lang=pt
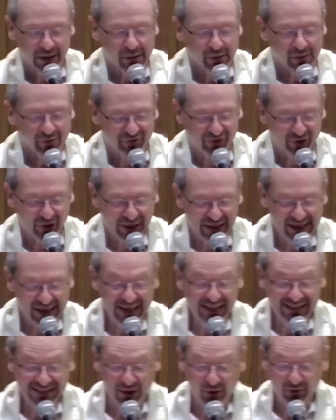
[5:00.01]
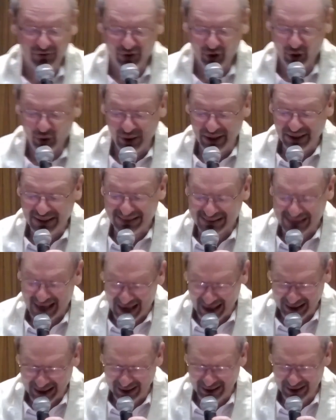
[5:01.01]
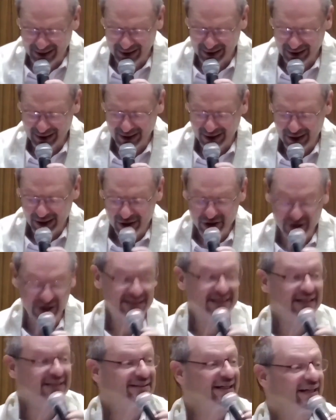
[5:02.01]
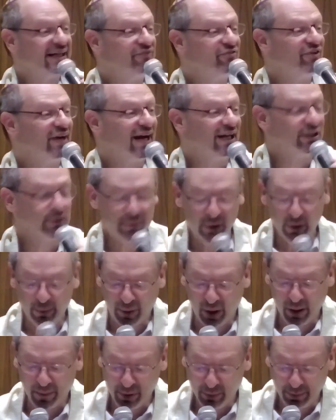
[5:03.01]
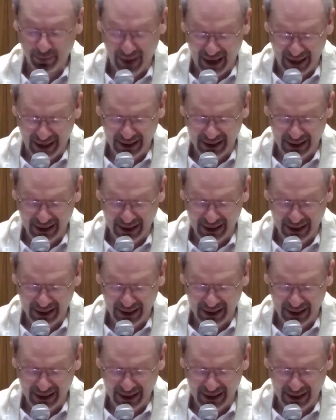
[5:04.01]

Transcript: foi que ele salvou Isaac de ser sacrificado pelo próprio pai,